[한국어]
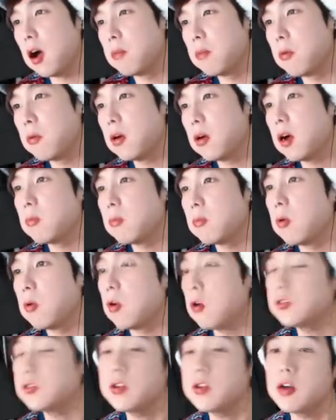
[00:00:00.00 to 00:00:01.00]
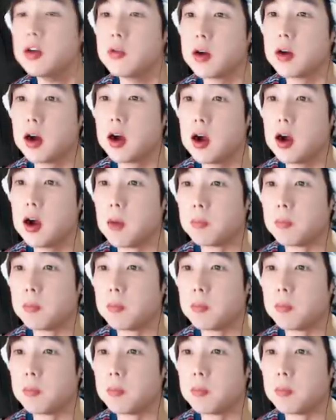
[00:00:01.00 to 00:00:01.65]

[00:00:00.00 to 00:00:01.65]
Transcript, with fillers: 뭔가 뭐 허전한 거야